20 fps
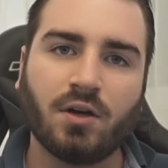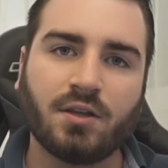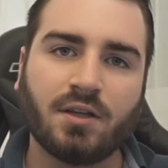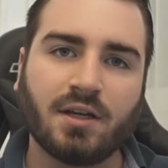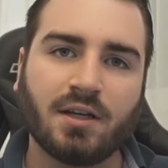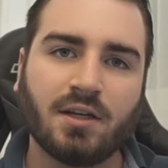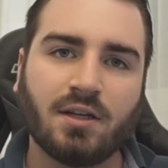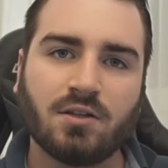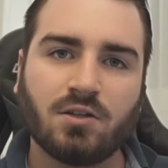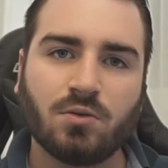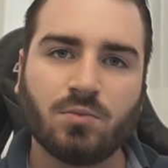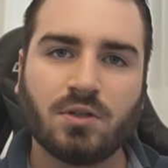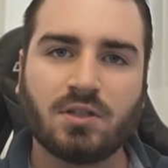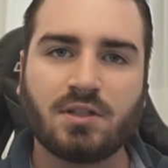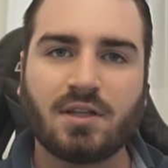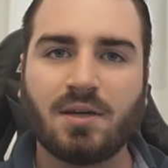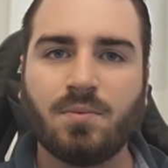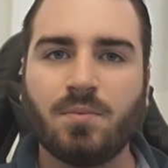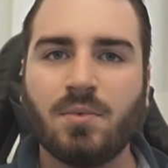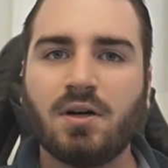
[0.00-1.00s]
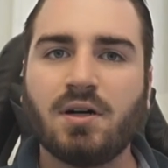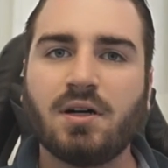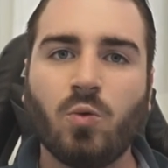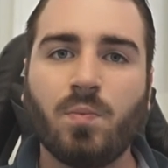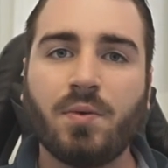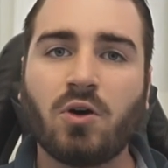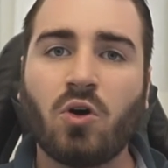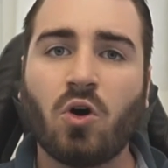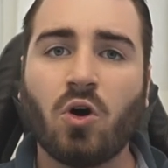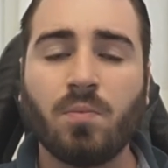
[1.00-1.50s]
Heute geht es um das Thema, wo
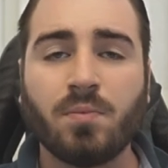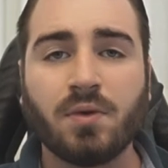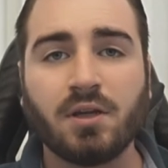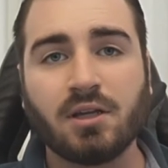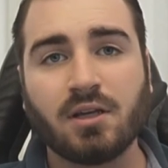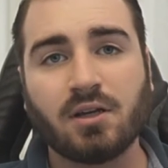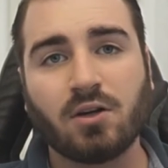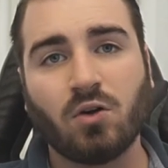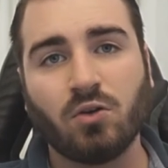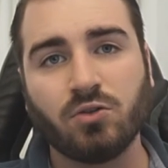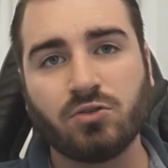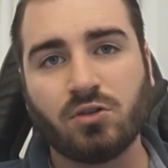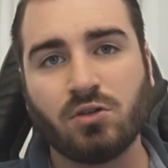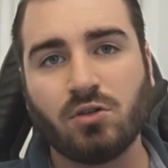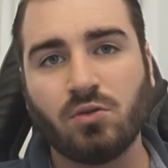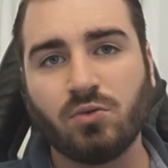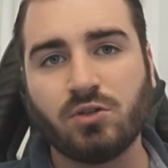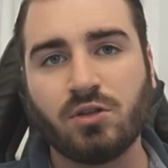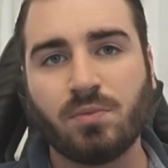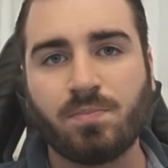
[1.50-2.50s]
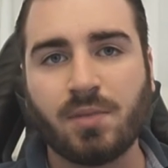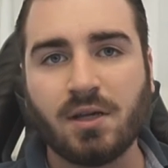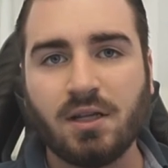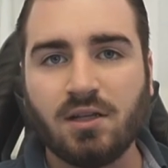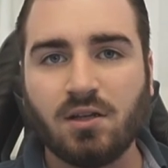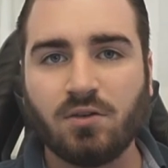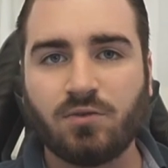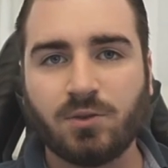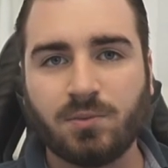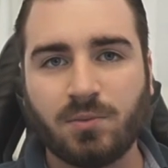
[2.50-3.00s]
bekomme ich kostenlose
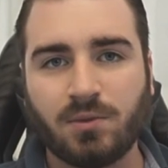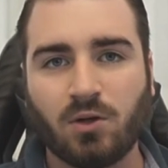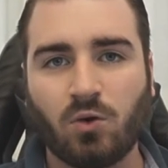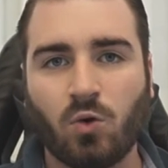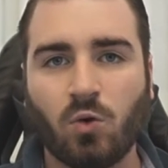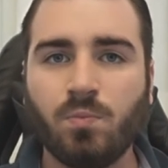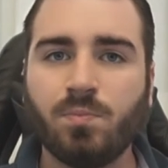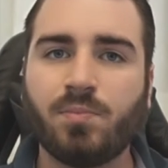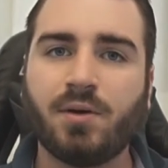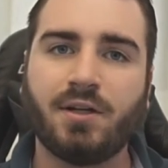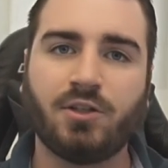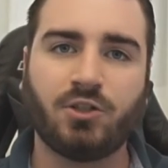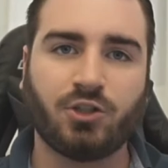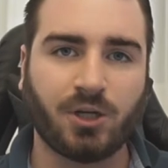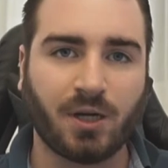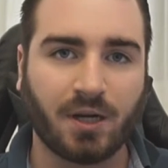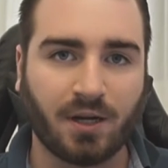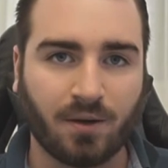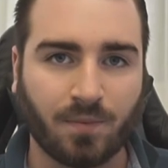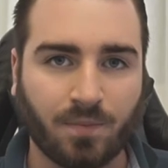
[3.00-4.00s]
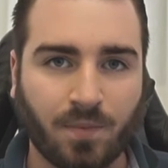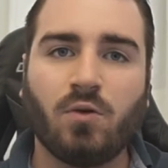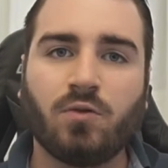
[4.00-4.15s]
Bilder für meine Homepage her?